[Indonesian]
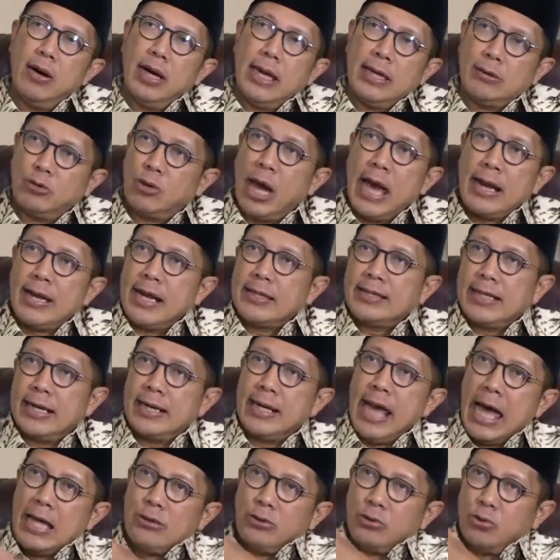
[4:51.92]
itu karena
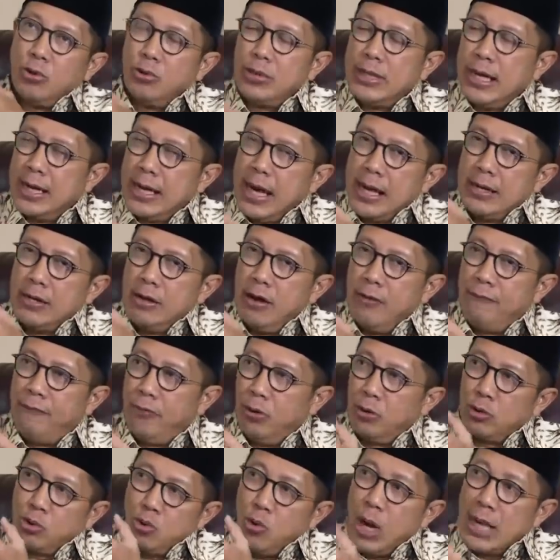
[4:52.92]
tergantung dengan eh,
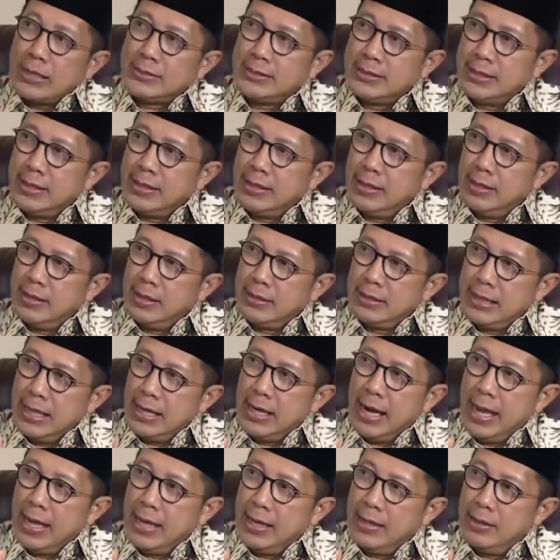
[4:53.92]
fluktuasi eh,
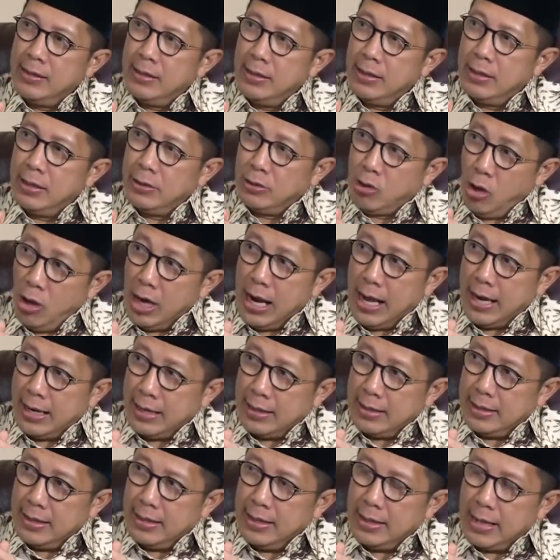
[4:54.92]
nilai eh, dolar
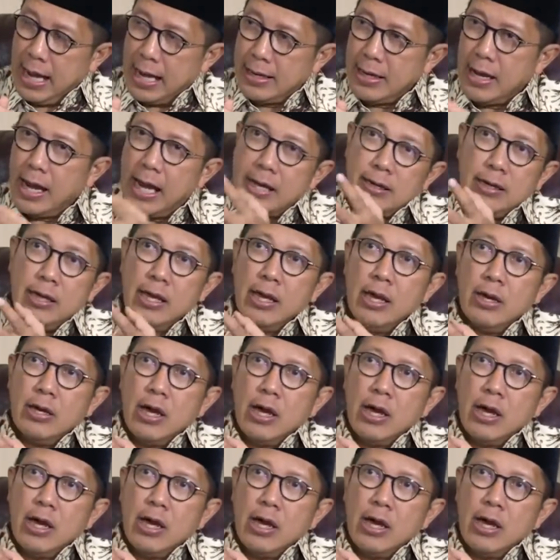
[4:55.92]
ya. ya. Karena kan ya